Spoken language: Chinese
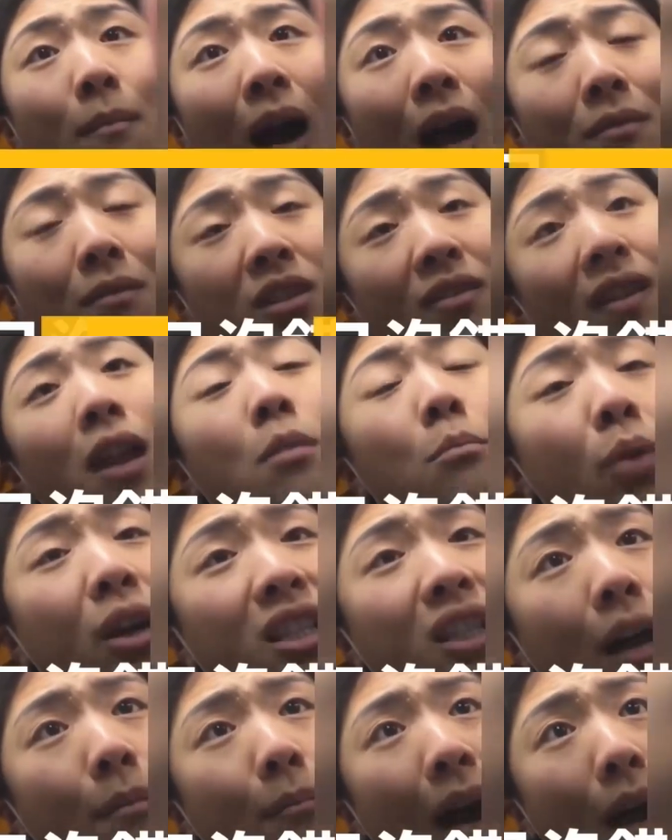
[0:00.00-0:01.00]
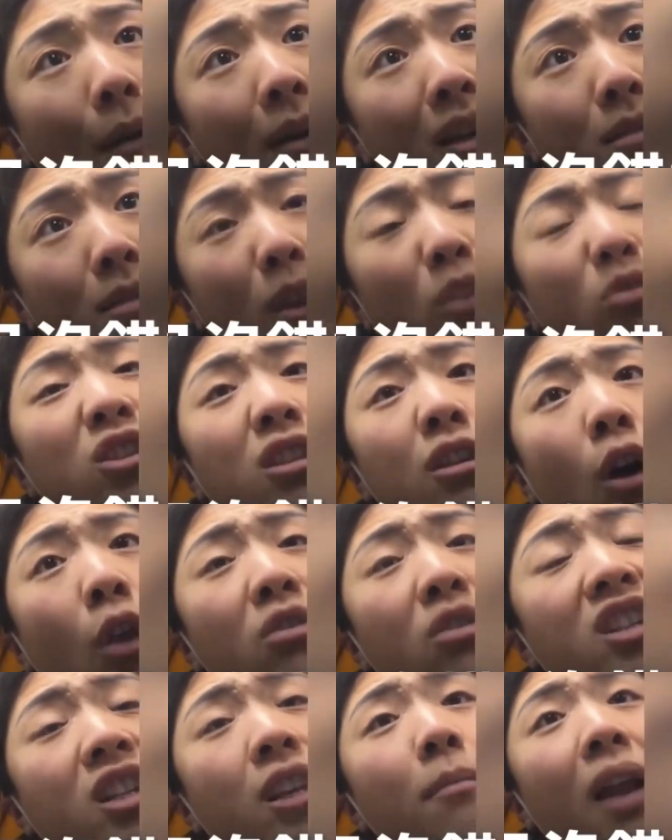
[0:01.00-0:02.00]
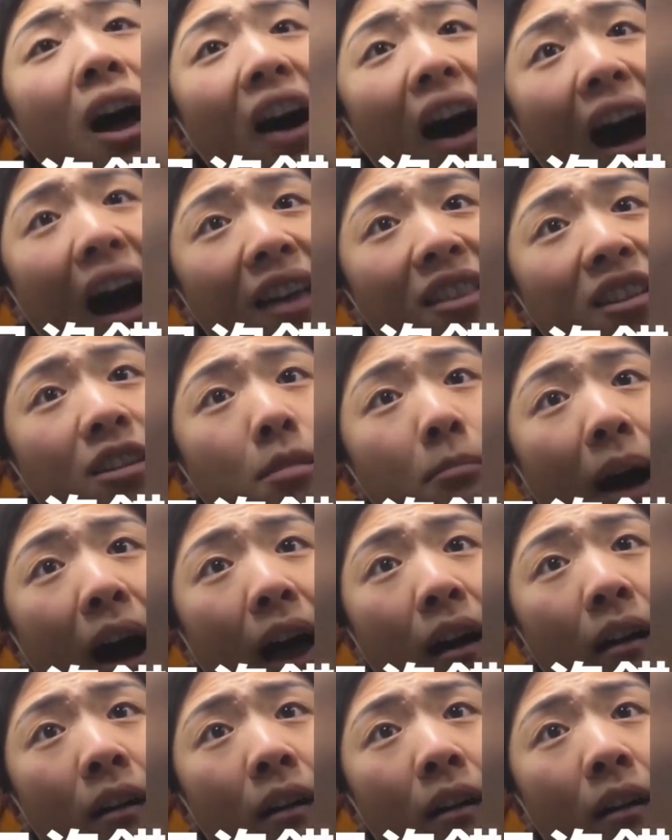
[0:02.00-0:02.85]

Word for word: 说你你自己不生儿子啊，你自己不生孩子啊，